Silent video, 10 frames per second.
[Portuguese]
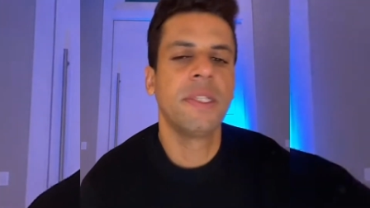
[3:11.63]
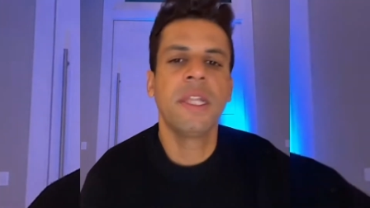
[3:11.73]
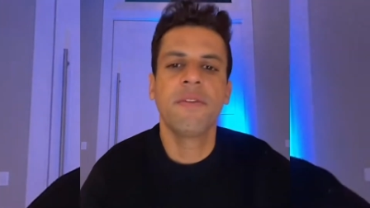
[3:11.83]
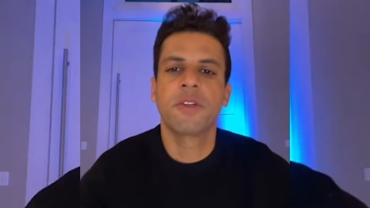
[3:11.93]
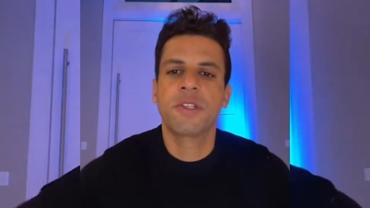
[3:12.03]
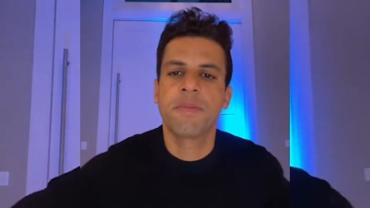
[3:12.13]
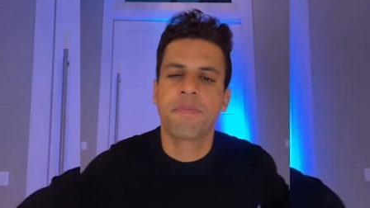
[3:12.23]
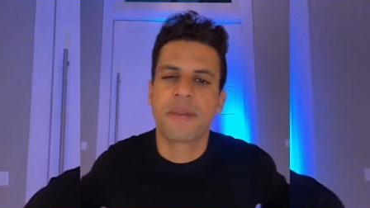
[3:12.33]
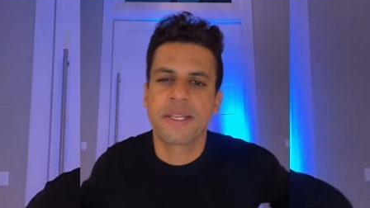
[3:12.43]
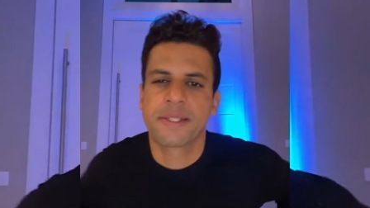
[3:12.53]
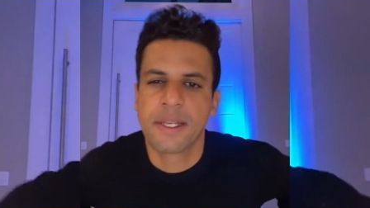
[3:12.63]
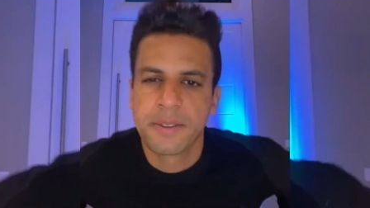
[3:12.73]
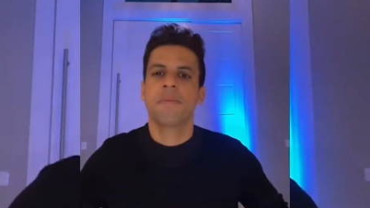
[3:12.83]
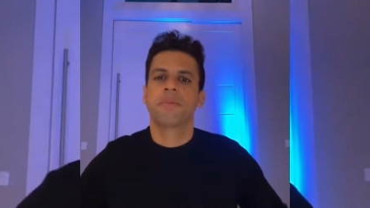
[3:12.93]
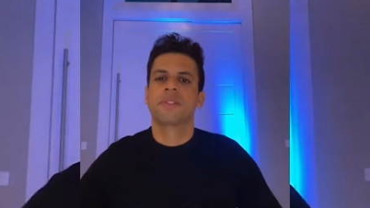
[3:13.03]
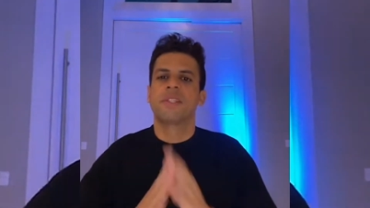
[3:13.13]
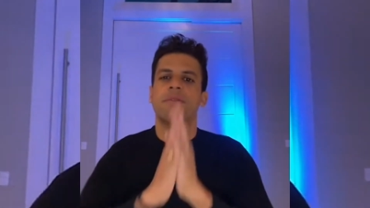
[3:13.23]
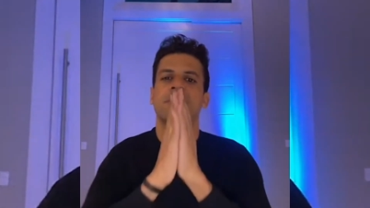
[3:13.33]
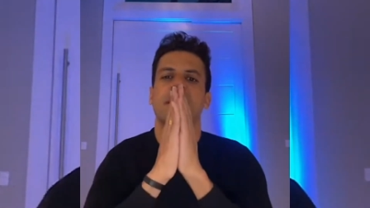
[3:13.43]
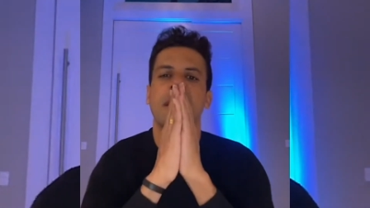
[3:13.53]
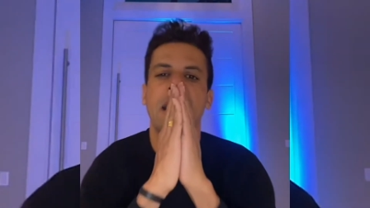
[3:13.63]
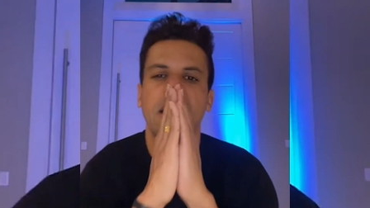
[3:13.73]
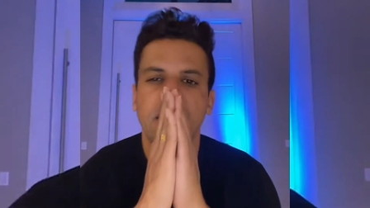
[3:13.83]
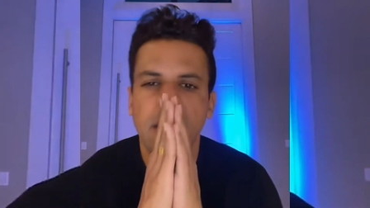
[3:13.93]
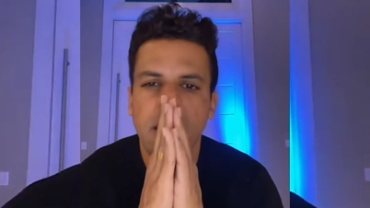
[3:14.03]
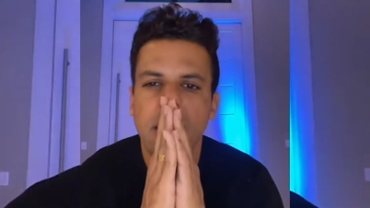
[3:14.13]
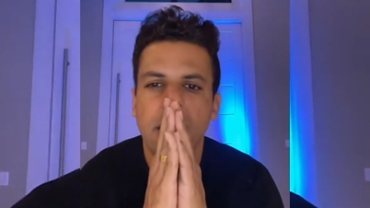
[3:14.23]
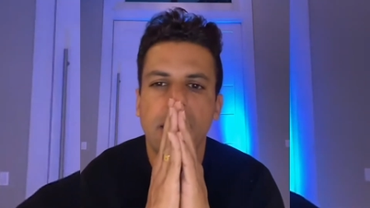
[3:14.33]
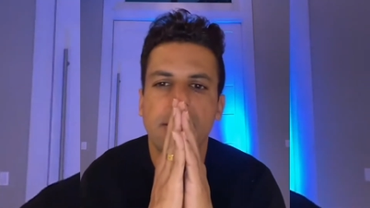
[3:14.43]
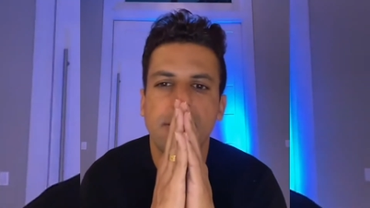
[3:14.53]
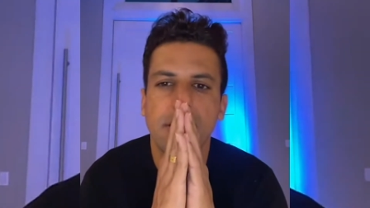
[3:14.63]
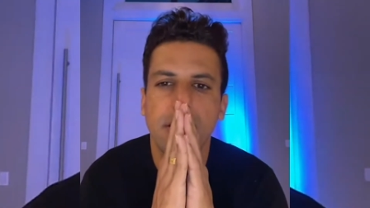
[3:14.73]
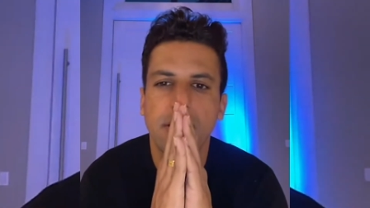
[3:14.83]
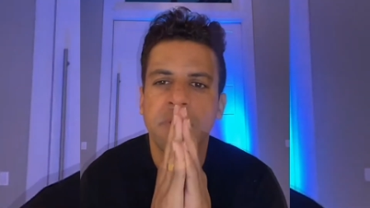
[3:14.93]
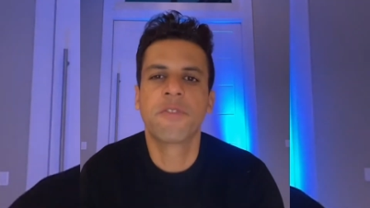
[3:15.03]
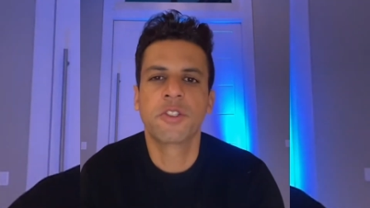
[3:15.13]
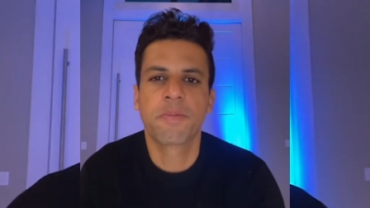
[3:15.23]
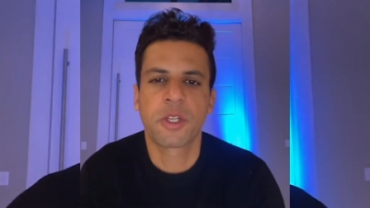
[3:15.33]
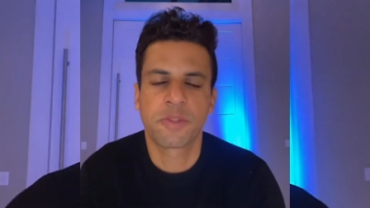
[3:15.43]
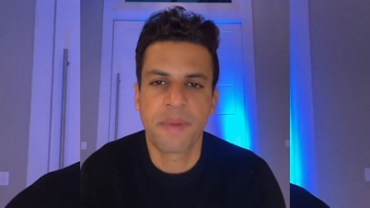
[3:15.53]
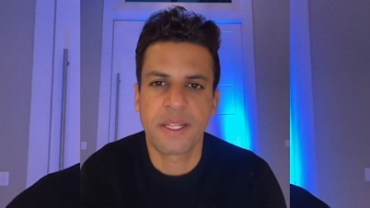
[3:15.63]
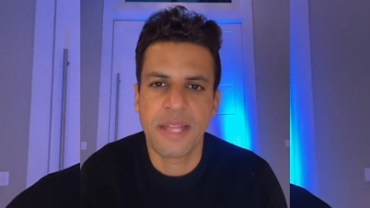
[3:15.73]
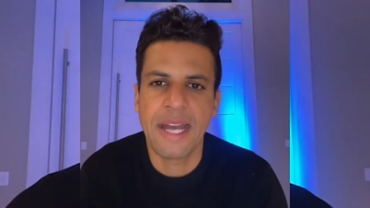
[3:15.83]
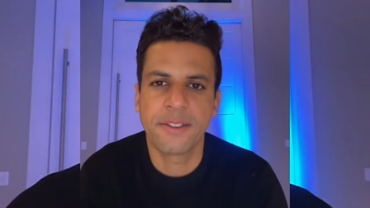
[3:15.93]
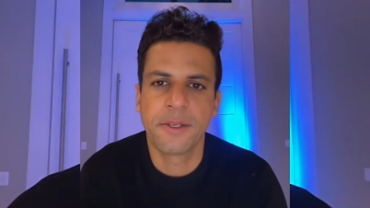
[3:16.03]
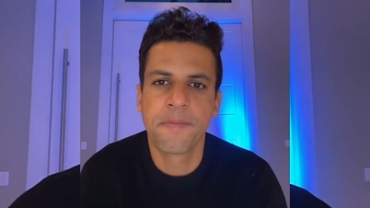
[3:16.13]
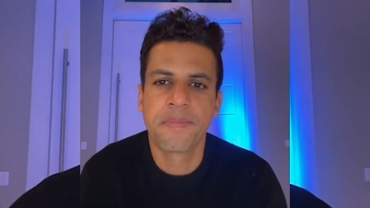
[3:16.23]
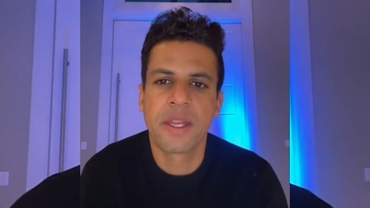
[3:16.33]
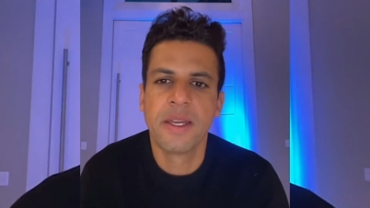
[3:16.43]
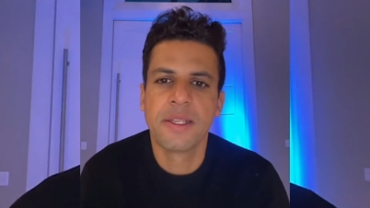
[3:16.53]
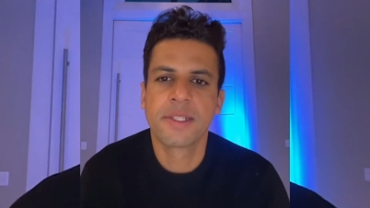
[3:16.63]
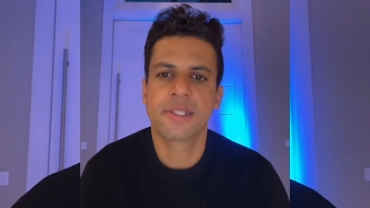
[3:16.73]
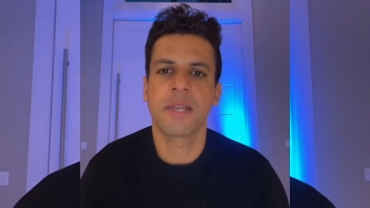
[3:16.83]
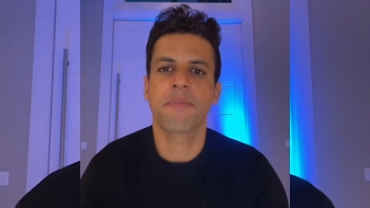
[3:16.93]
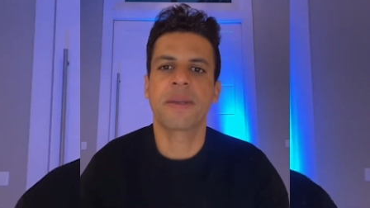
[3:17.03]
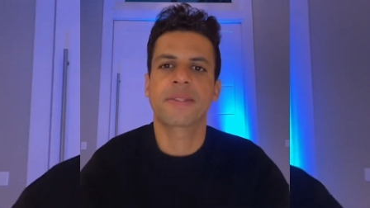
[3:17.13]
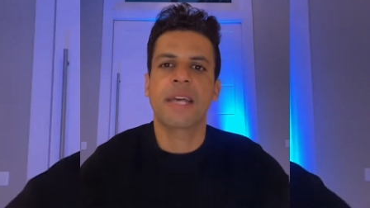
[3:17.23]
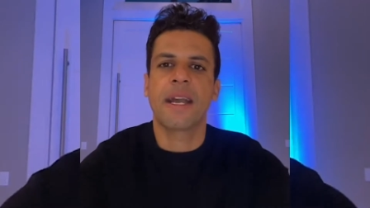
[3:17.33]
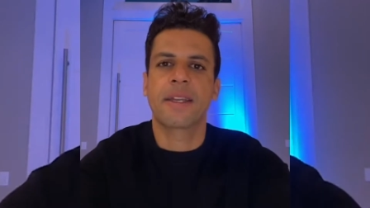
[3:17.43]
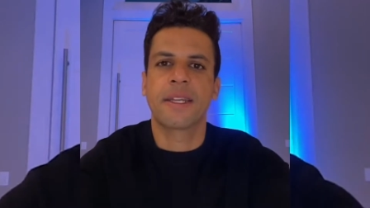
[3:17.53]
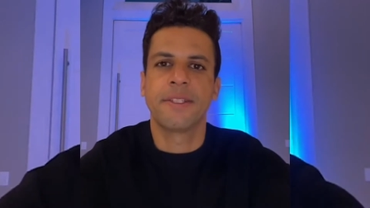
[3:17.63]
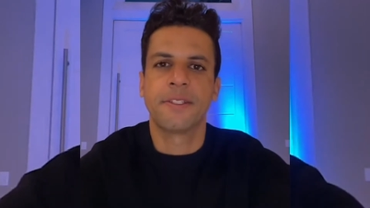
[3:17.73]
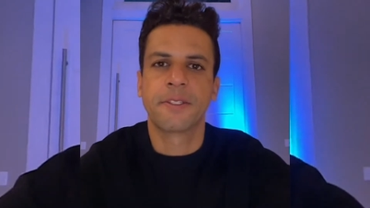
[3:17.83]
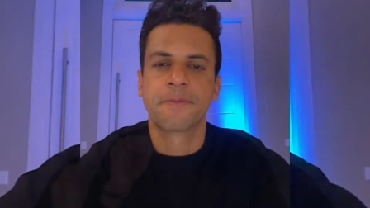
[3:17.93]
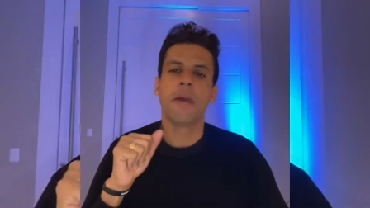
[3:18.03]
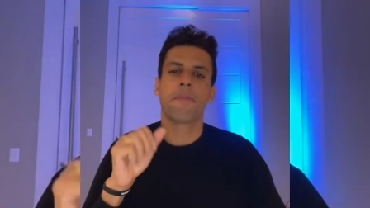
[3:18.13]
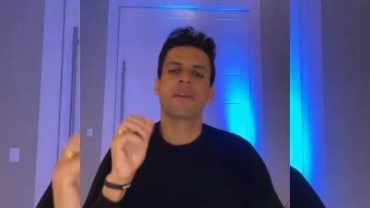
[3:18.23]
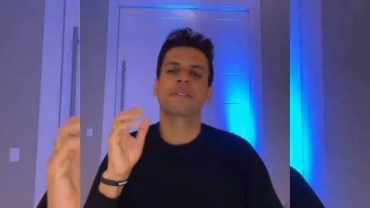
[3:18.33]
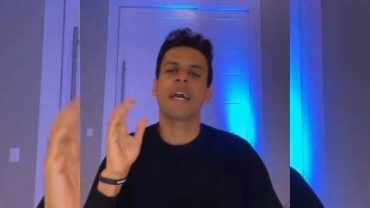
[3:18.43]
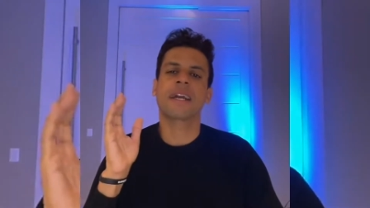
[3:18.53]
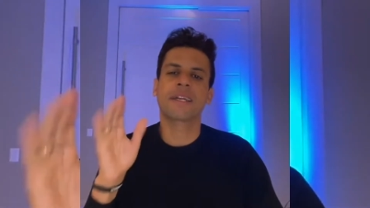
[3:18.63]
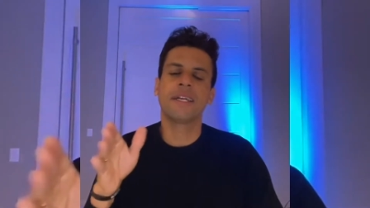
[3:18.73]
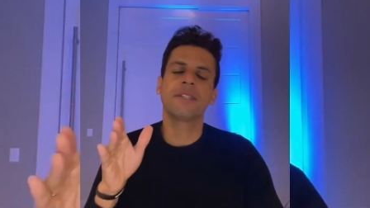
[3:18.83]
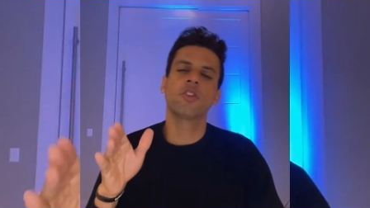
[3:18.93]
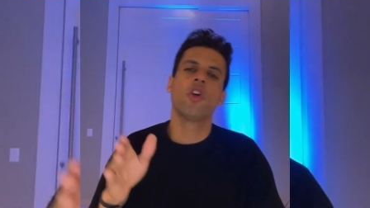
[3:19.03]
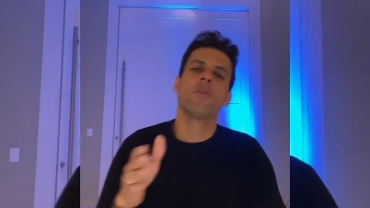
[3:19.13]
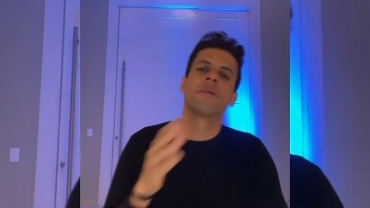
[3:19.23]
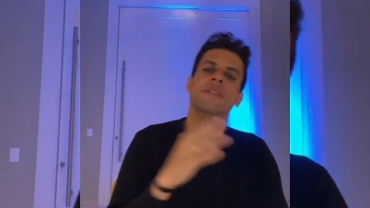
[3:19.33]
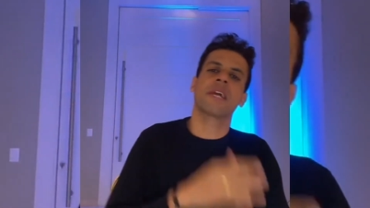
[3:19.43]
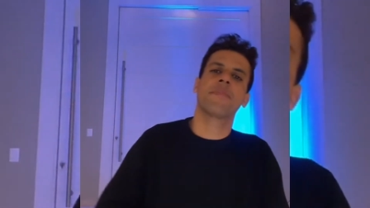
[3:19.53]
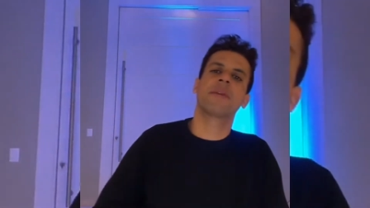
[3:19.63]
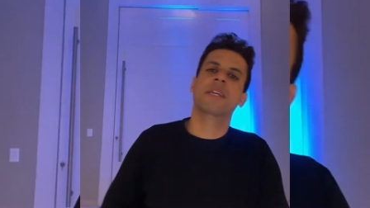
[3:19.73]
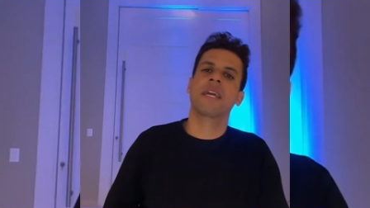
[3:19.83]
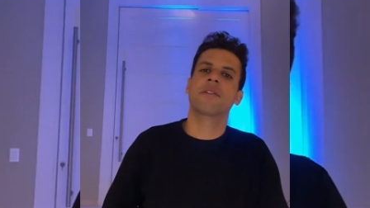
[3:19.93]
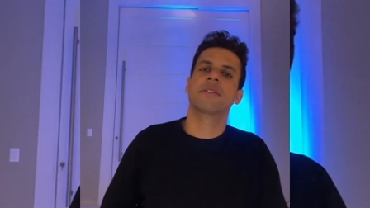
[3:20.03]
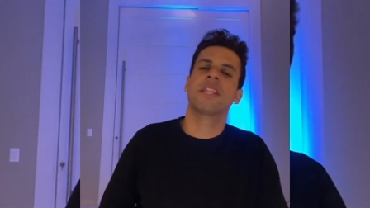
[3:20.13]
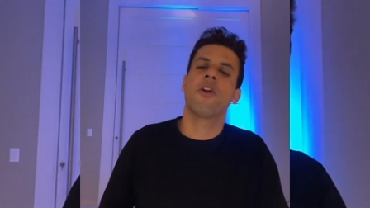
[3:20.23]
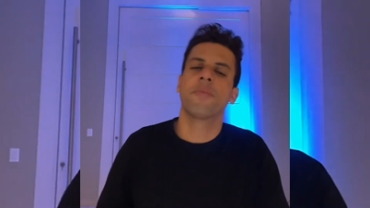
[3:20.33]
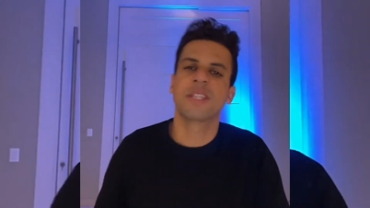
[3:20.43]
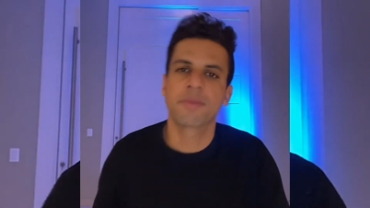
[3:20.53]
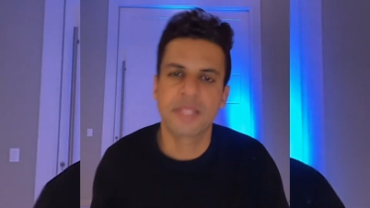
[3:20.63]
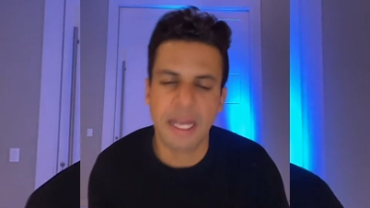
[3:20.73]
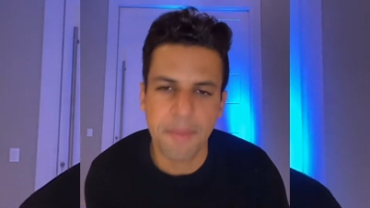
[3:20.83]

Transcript: nível de empresa, é impossível chegar nesse nível de prosperidade sem pensar grande. Pensar grande ou pensar pequeno dá o mesmo